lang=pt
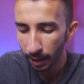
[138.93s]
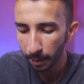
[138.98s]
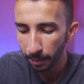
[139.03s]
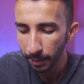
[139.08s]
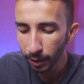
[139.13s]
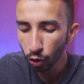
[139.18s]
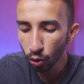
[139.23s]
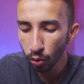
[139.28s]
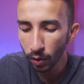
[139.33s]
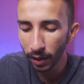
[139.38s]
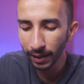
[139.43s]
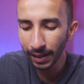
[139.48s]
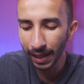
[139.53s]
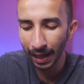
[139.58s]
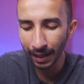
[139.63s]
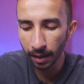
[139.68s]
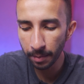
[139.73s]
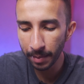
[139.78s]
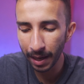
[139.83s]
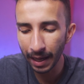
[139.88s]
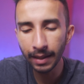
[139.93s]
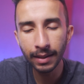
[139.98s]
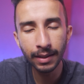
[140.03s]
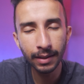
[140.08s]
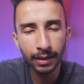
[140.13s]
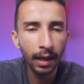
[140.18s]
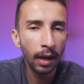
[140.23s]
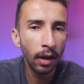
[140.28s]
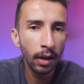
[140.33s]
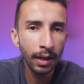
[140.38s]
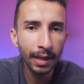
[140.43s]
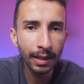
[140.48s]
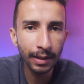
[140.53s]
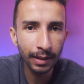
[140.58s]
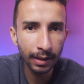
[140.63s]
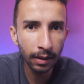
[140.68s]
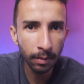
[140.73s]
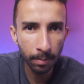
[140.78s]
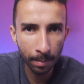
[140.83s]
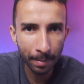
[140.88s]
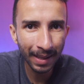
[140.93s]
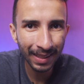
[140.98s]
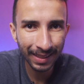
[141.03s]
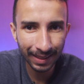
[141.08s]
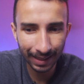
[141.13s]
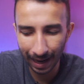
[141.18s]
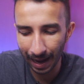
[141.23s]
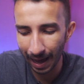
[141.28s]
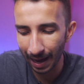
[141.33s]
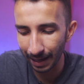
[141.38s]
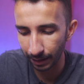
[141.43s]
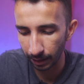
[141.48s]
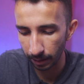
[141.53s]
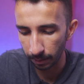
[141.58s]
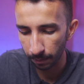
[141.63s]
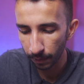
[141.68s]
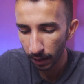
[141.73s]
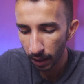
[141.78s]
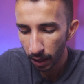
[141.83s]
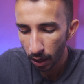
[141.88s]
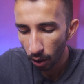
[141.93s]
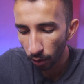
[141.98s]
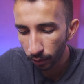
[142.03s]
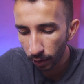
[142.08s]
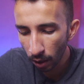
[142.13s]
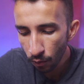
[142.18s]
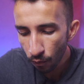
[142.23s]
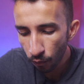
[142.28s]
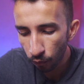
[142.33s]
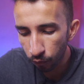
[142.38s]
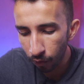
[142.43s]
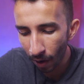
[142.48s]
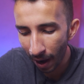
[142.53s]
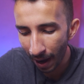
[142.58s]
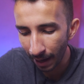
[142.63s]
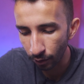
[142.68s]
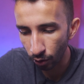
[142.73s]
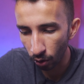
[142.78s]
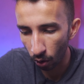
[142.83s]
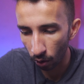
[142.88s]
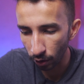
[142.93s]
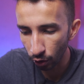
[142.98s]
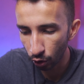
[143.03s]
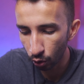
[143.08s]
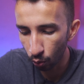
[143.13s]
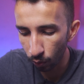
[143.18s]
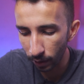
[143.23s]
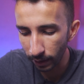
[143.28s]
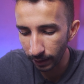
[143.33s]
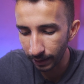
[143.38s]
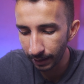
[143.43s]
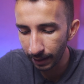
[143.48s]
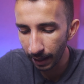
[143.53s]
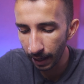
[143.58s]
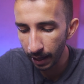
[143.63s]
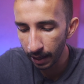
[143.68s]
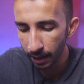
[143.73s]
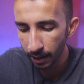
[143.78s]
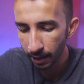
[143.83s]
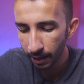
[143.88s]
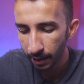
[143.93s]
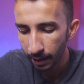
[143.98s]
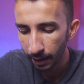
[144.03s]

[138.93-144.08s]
Misturando nada mais que é esse mesclagem. Eu tenho vários, ó, escurecer,